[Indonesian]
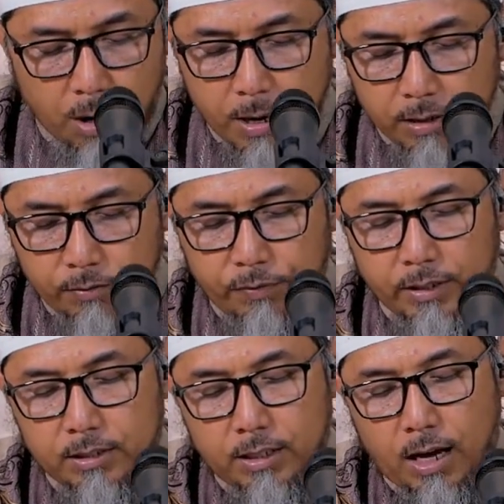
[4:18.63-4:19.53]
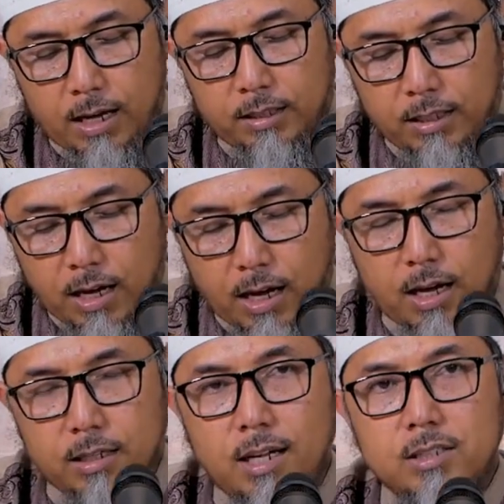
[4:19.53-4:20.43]
Waman fi
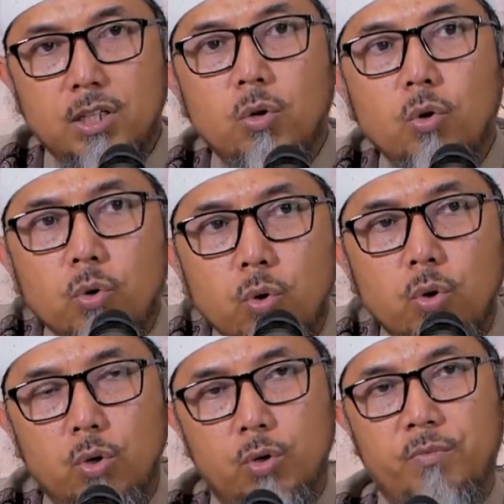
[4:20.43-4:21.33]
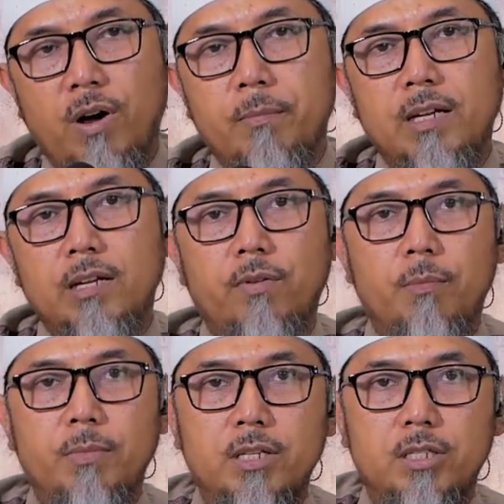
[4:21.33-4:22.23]
jihatiha dan seluruh
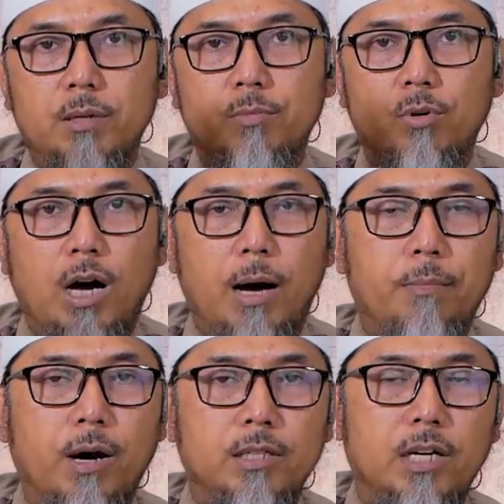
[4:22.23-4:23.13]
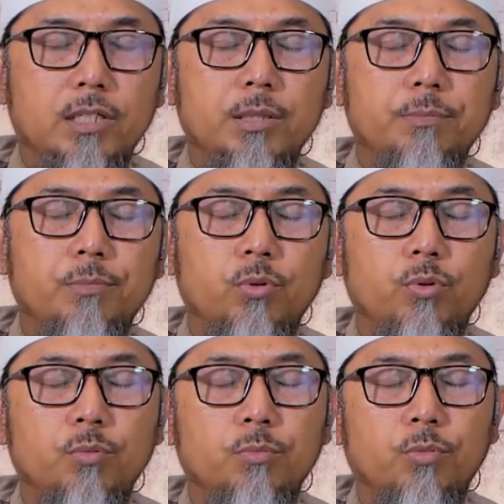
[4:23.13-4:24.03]
family-family si ibu, abangnya
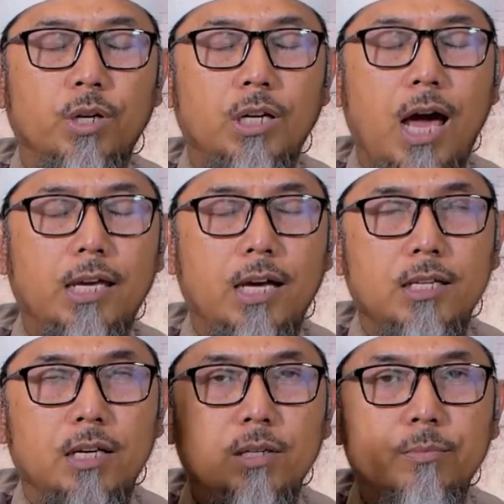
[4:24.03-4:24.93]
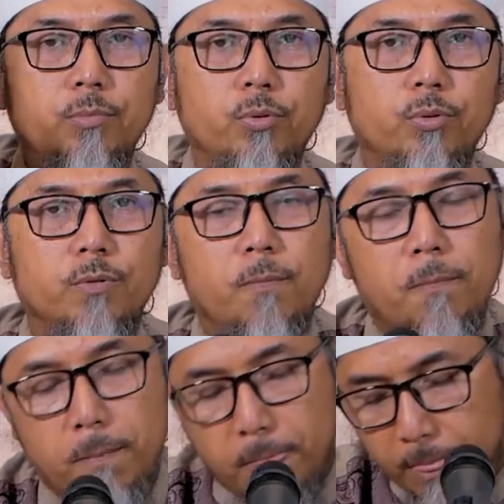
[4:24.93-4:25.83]
ibu, mungkin ayahnya ibu,
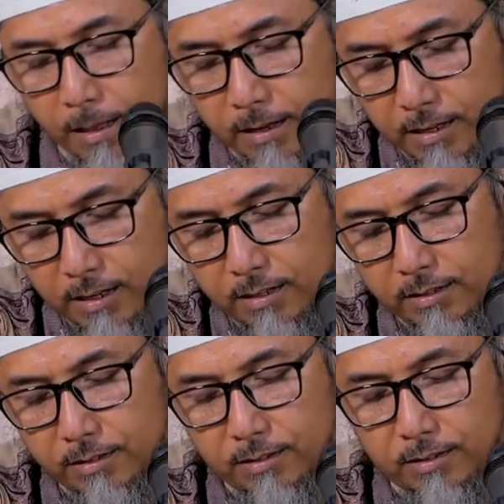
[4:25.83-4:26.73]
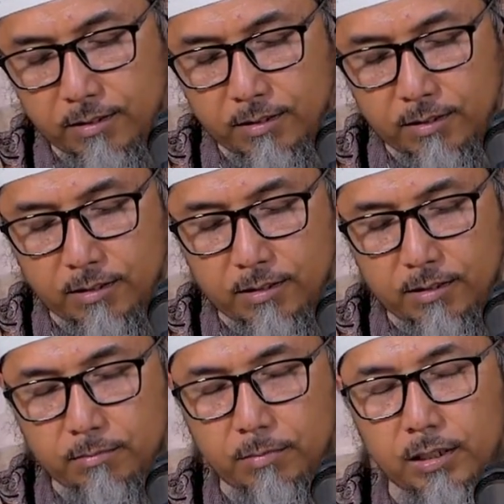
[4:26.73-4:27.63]
ya.
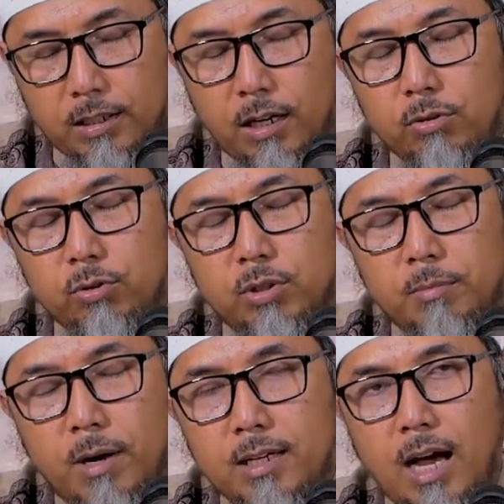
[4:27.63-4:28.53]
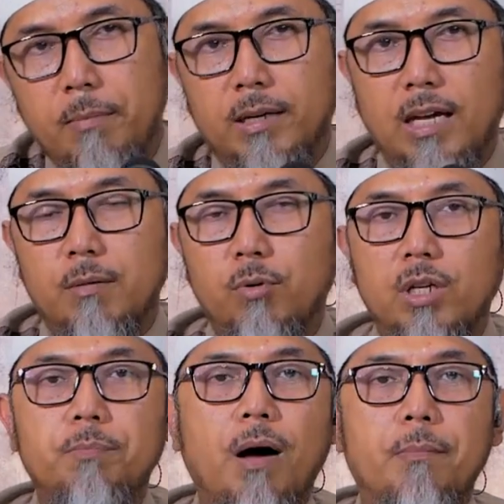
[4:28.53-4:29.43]
Berarti kalau untuk si bayi abangnya ibu
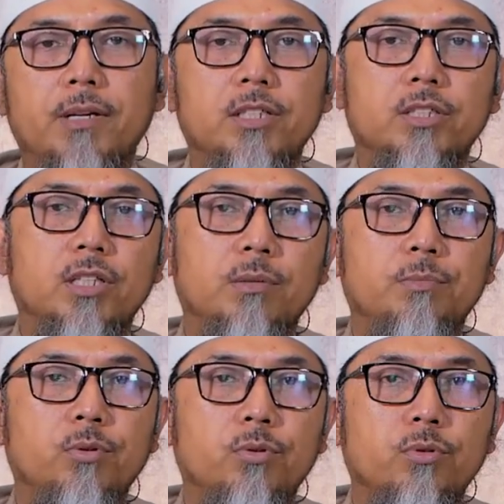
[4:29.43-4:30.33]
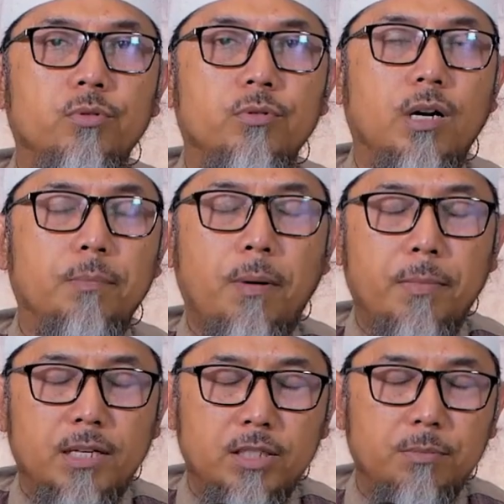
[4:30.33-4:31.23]
ini pamannya si ibu, uh,
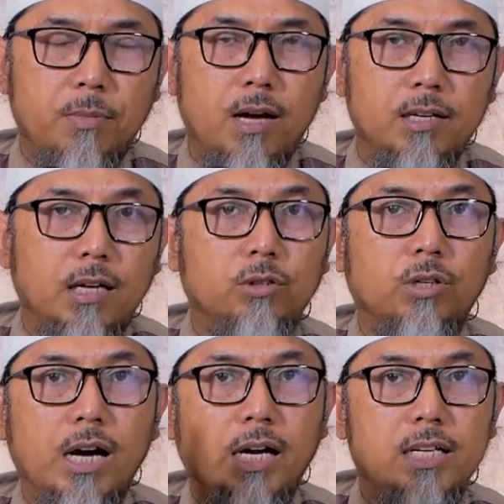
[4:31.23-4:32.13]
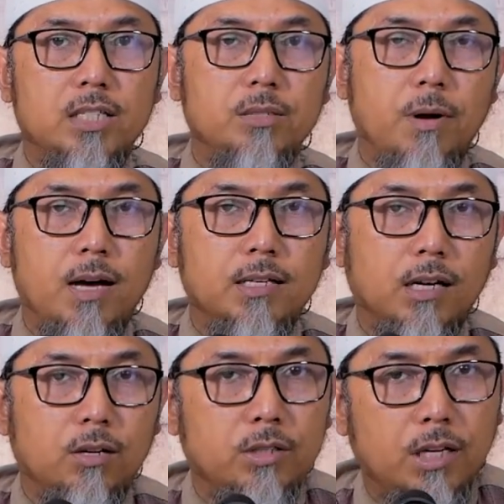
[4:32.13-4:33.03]
pamannya si bayi atau kakeknya si bayi
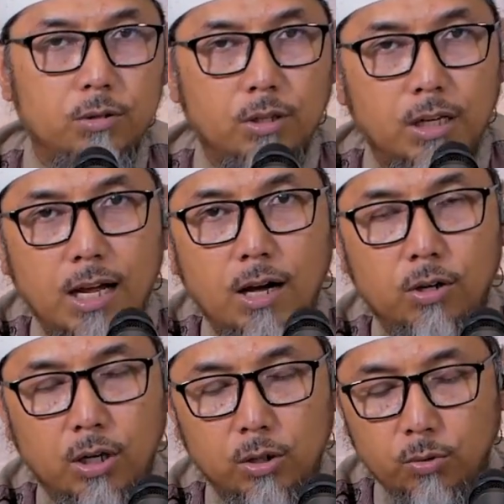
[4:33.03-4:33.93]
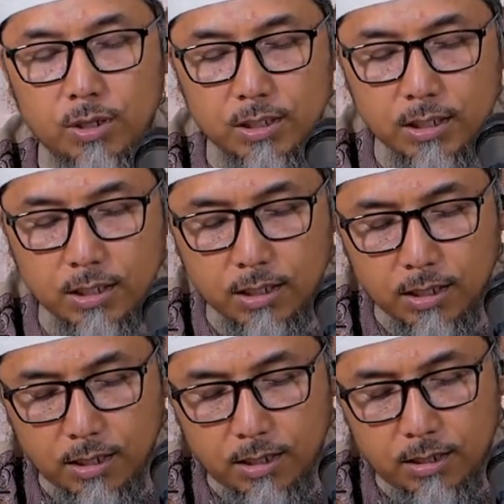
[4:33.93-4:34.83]
kalau dia itu adalah orang tua si
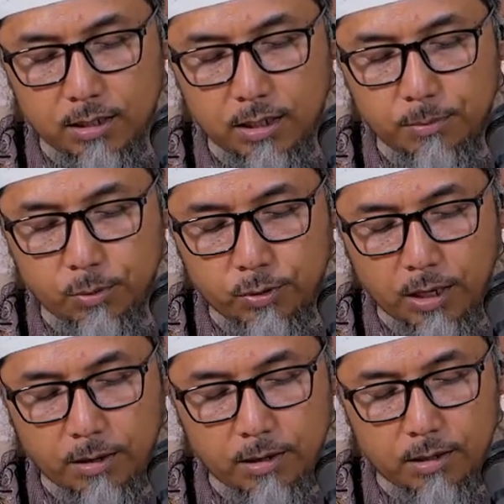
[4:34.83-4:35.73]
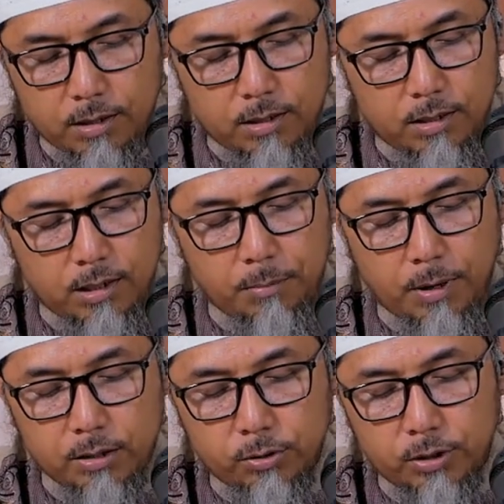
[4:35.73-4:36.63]
si ibu yang yang
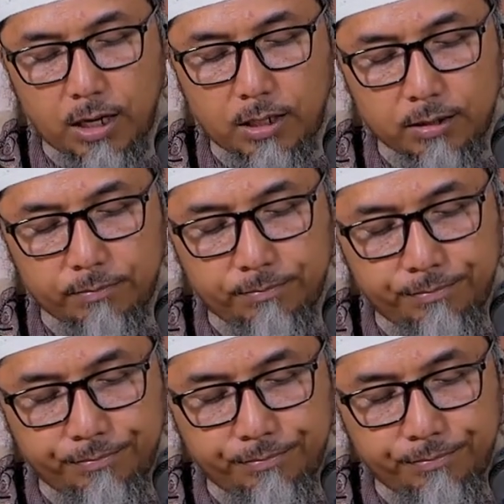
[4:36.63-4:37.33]
mengasuh si anak.